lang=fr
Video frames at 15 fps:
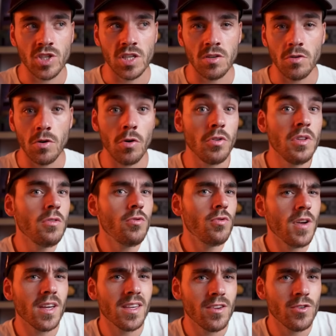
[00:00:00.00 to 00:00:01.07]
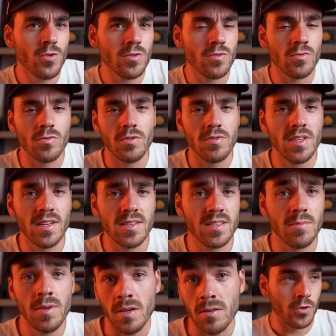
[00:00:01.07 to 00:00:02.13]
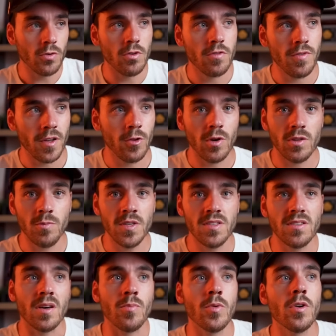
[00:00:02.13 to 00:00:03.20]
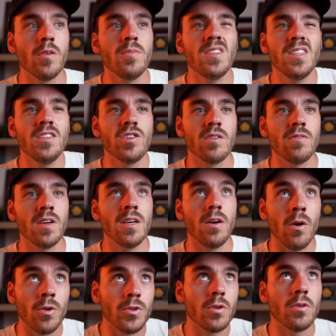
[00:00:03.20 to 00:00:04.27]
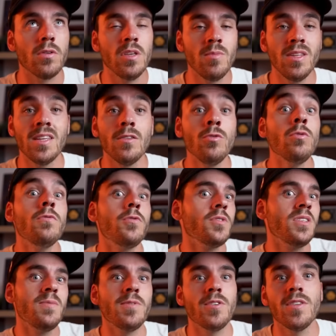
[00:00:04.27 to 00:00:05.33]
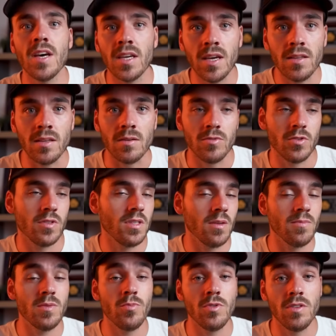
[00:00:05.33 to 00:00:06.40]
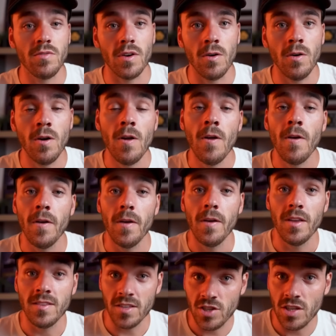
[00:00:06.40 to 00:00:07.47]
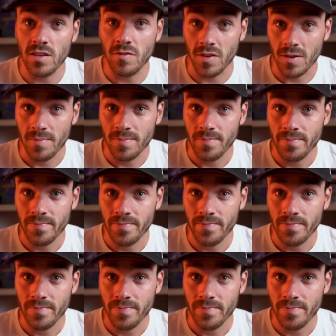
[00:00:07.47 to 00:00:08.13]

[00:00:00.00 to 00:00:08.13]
J'ai redécouvert quelque chose, donc au final, c'est bien. En tant que fan de One Piece, c'est un peu comme si j'avais, entre guillemets, des nouveaux épisodes à regarder, parce que c'était un petit peu différent, et ça, j'ai kiffé.